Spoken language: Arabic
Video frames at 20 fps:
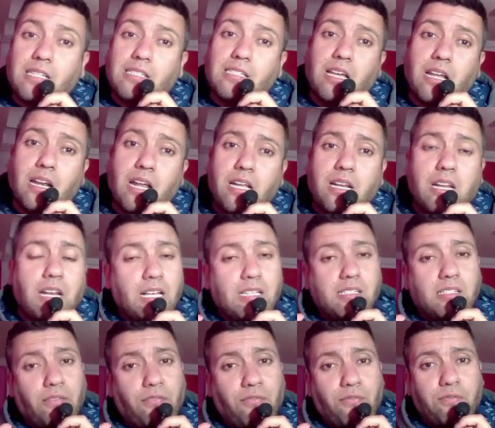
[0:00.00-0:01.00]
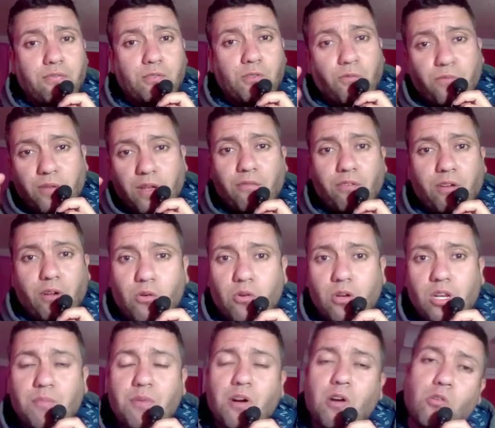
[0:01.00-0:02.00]
غلطة سراي للأسف سفيان
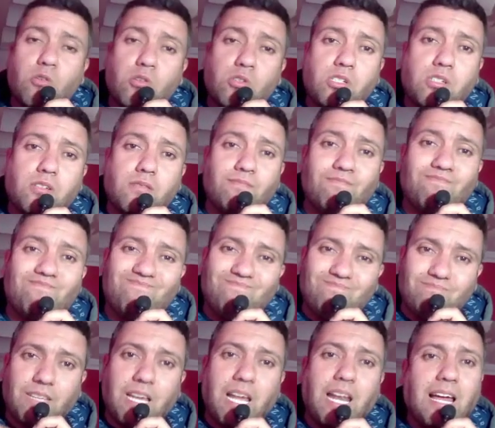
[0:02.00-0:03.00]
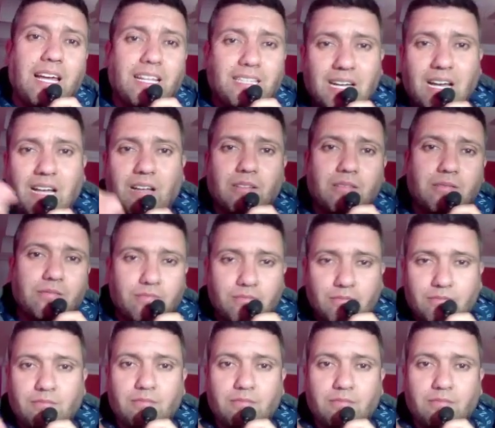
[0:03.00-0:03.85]
فيغولي ماهوش كالعادة